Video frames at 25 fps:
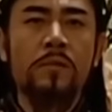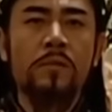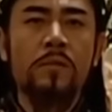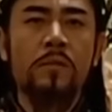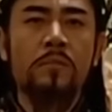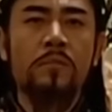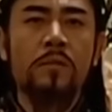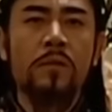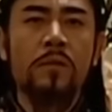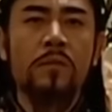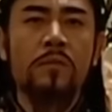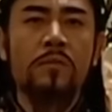
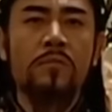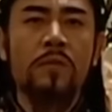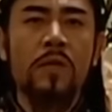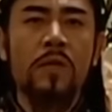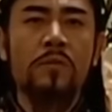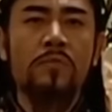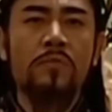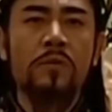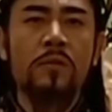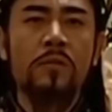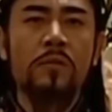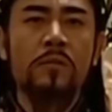朕没有
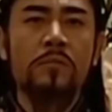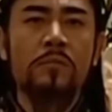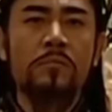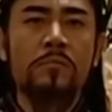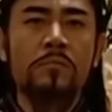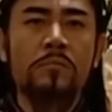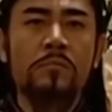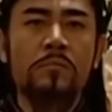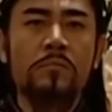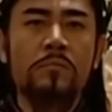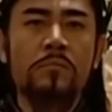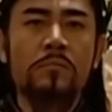开封，
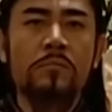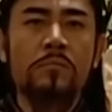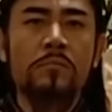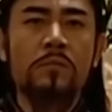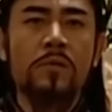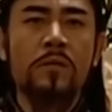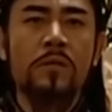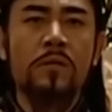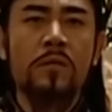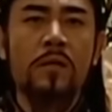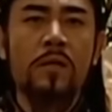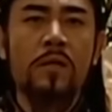
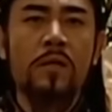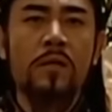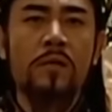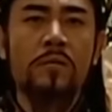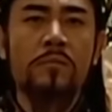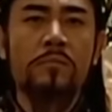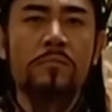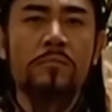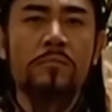没有看。